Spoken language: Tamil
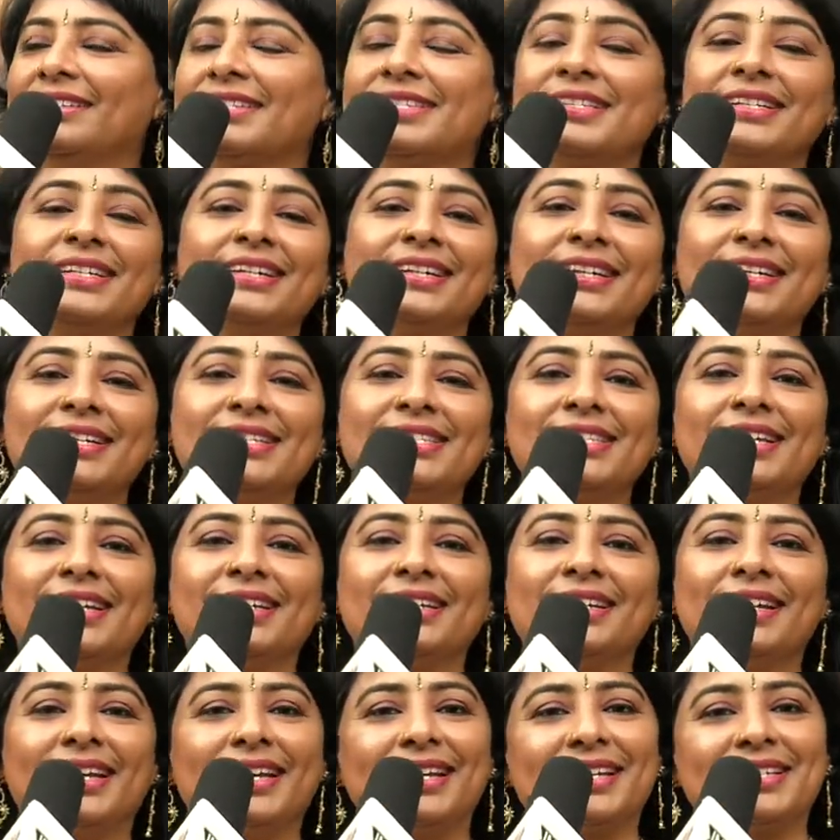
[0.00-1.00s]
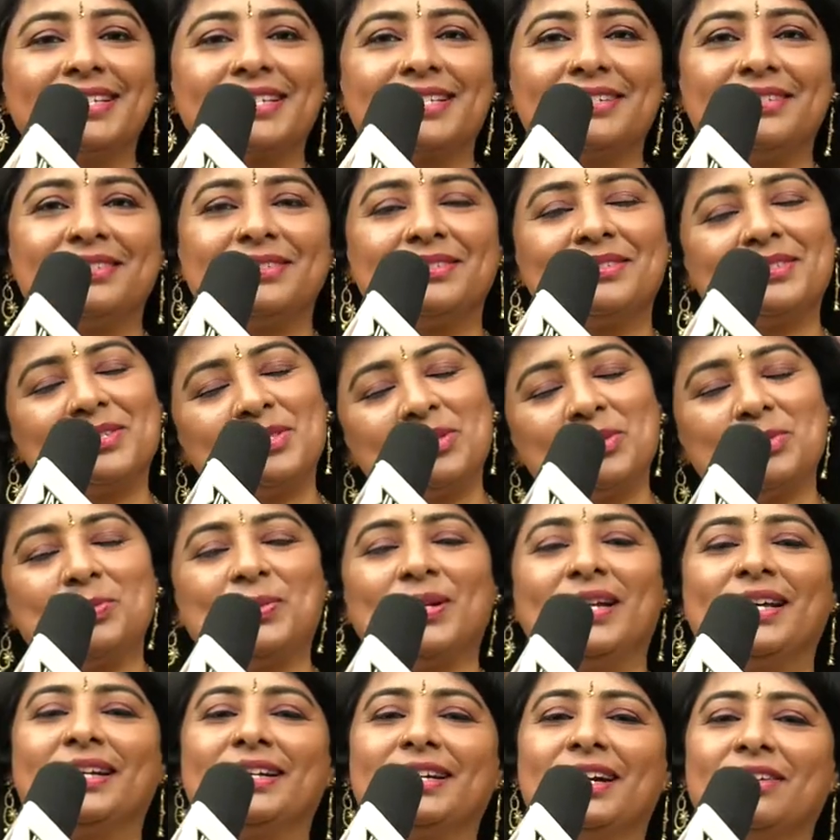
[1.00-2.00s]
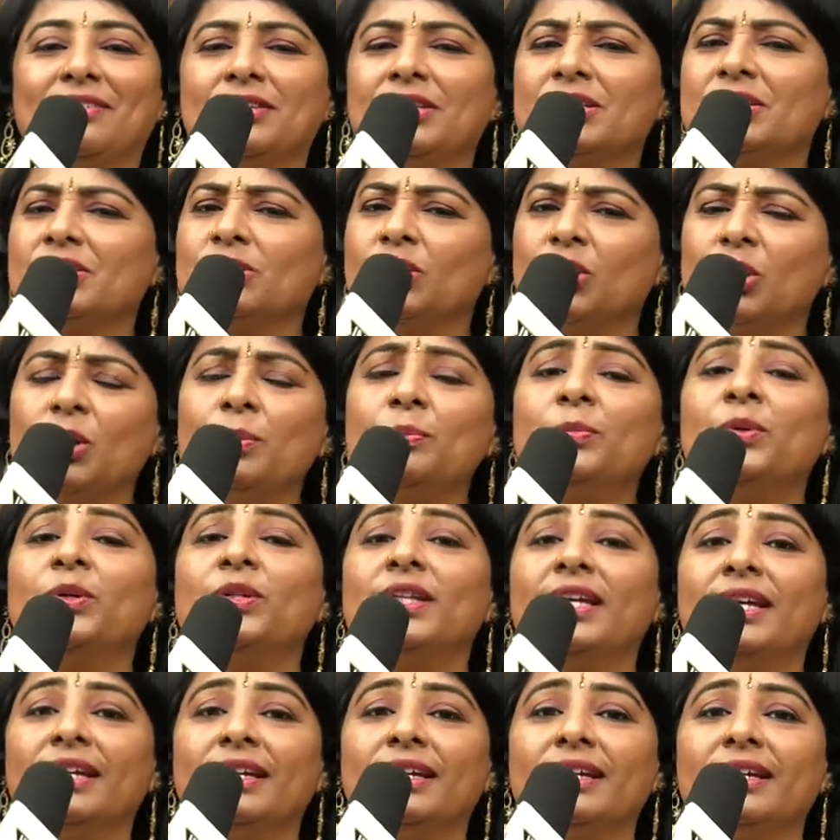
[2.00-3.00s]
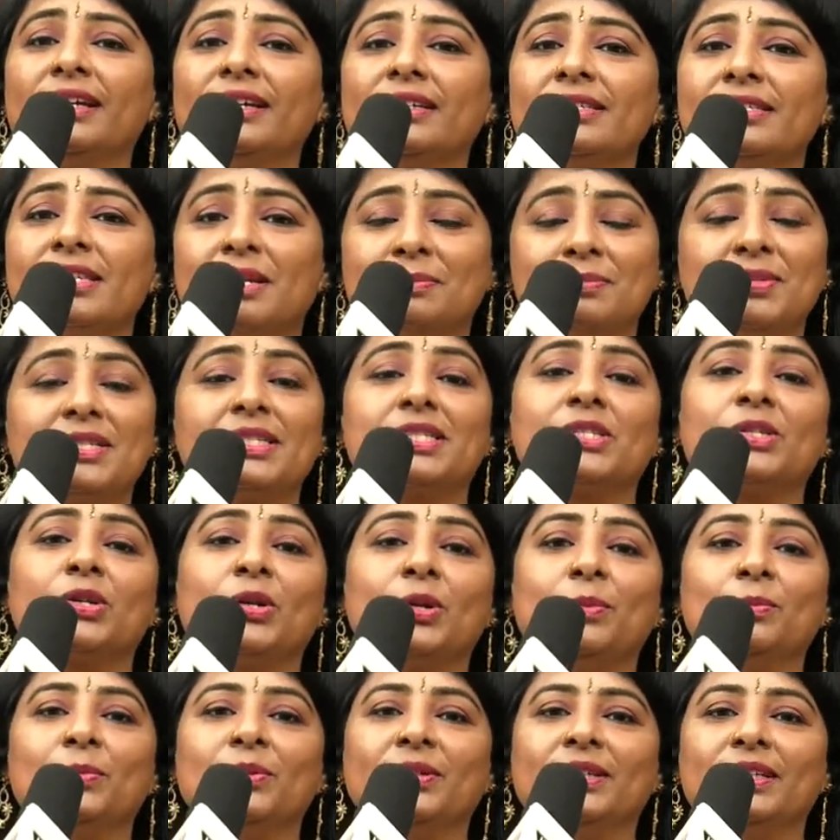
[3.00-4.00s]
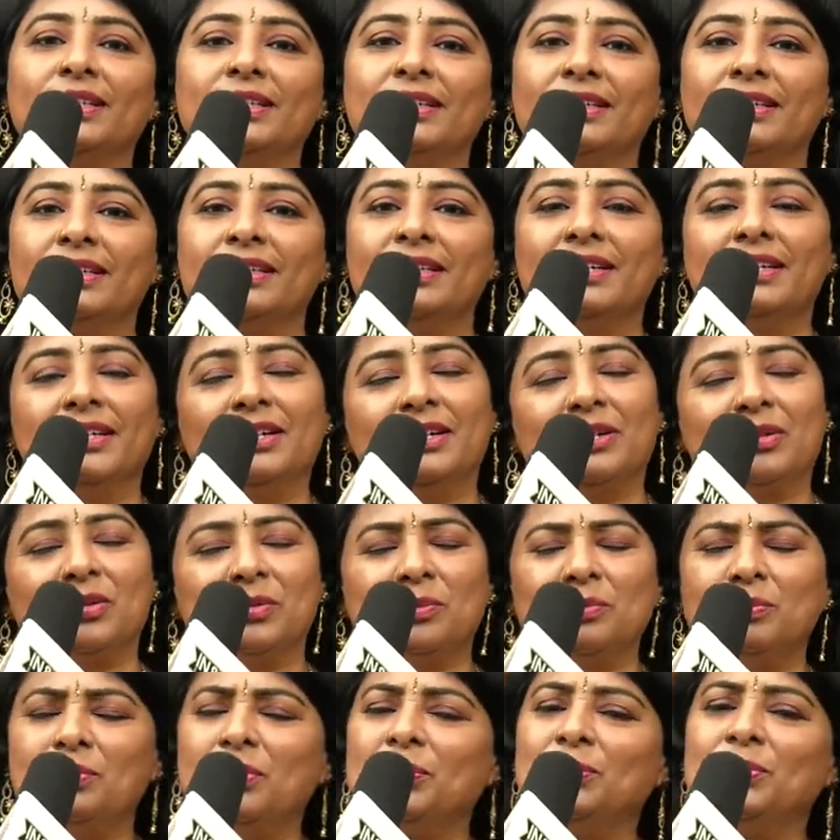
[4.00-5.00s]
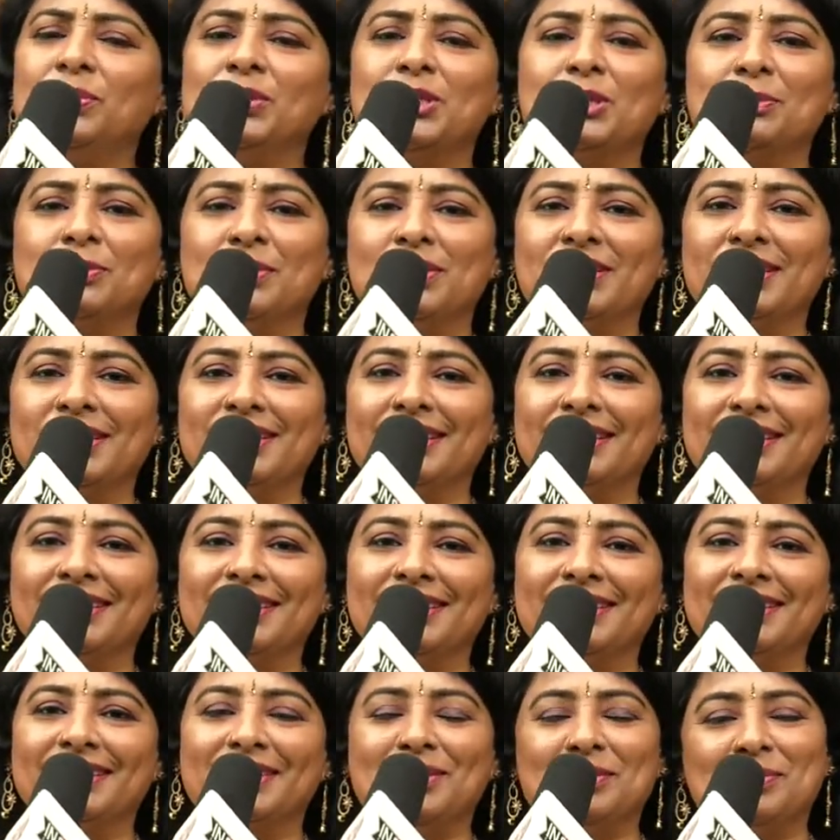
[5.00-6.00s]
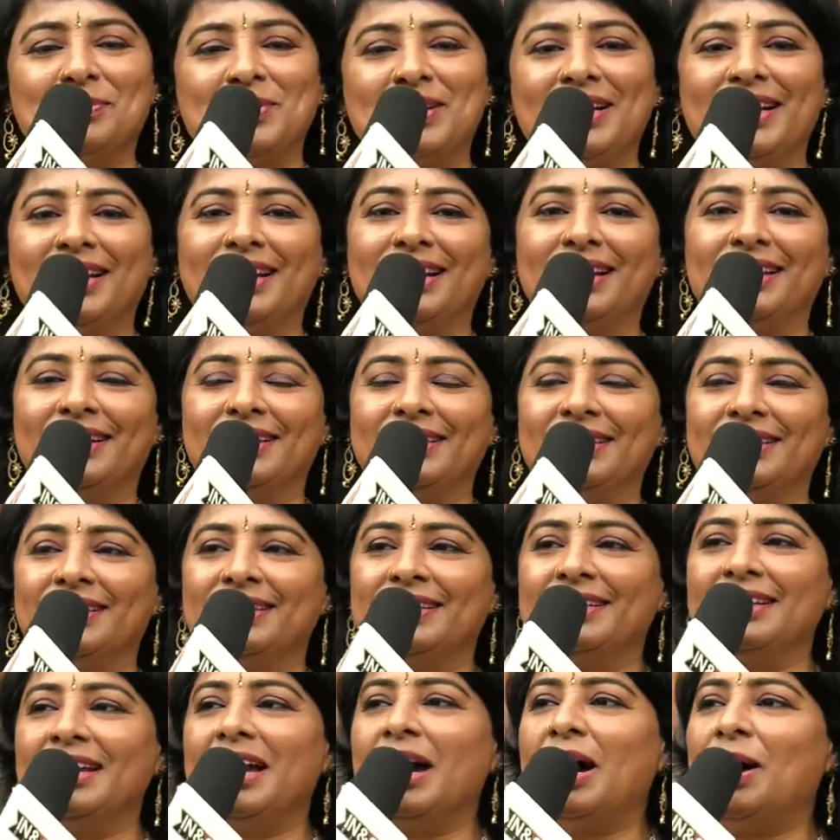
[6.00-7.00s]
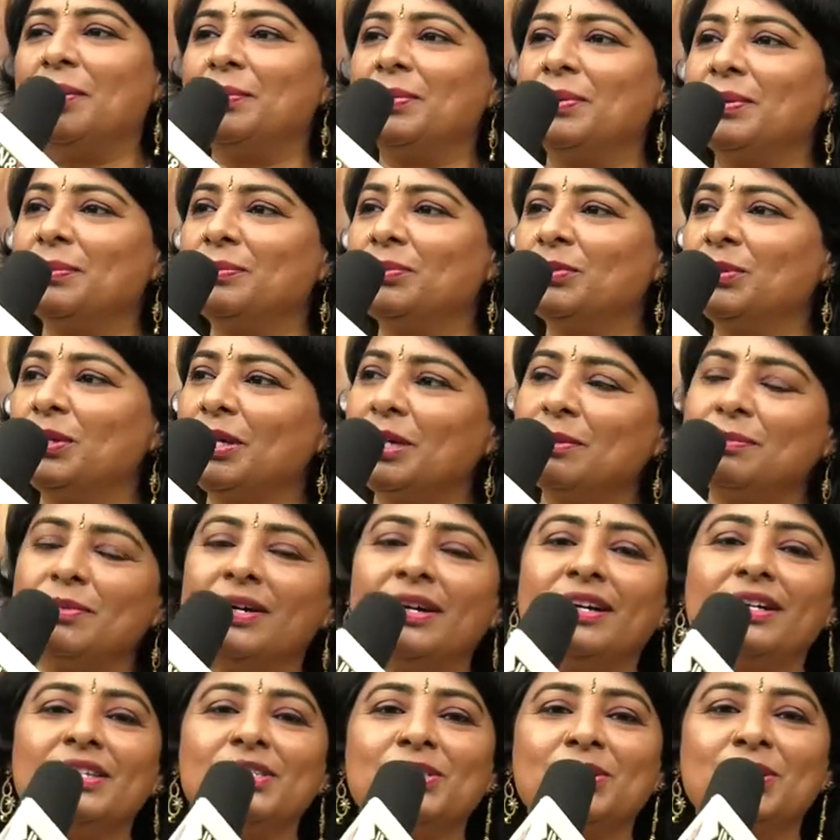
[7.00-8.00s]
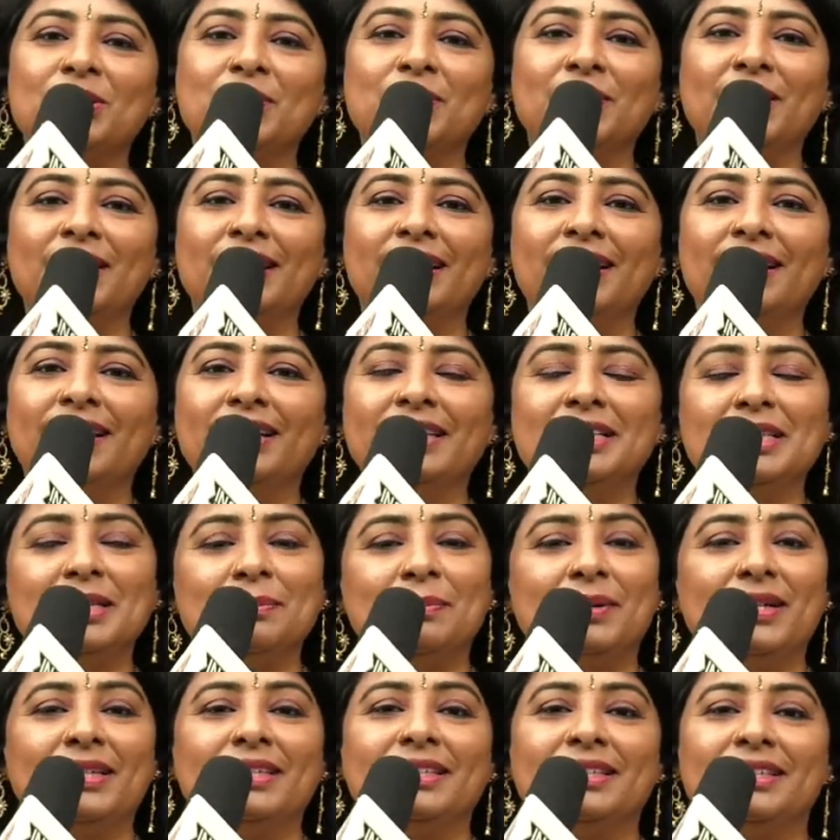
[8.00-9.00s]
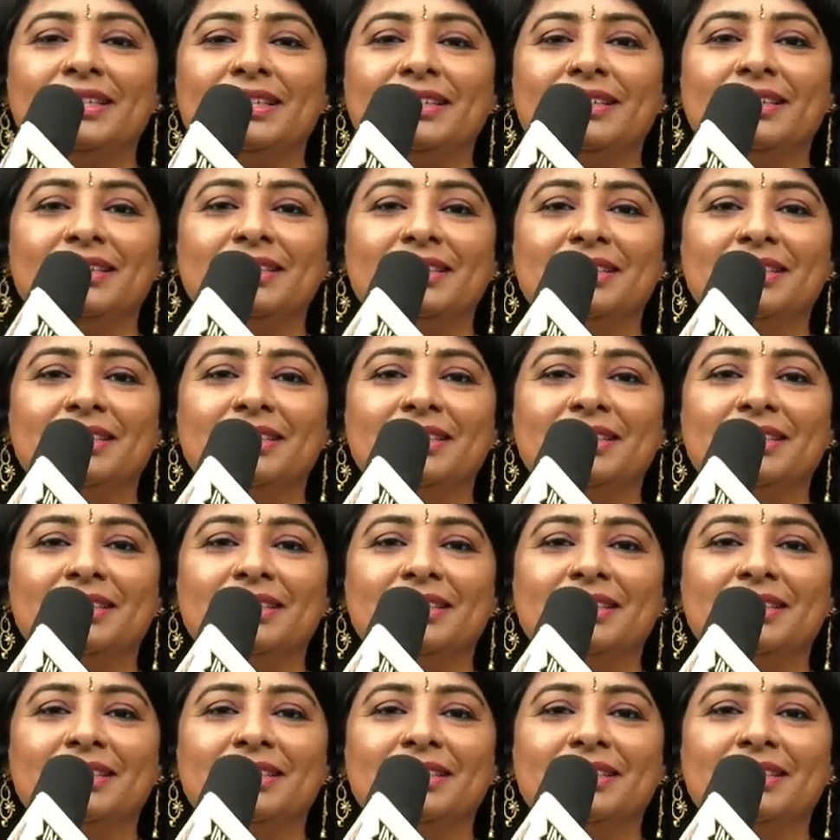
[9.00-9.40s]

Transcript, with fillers: ஸ்ரீஹரி சார் டைரெக்ஷனும் சூப்பராக இருக்குது அவர் சொல்லும் போதே எனக்கு சப்ஜெக்ட் சொல்லும் போதே ரொம்ப பிடிச்சி போச்சு எனக்கு ரொம்ப நல்லாயிருக்கு அப்புறம் முக்கியமாக சொல்லணுன்னா இந்த படத்துக்கு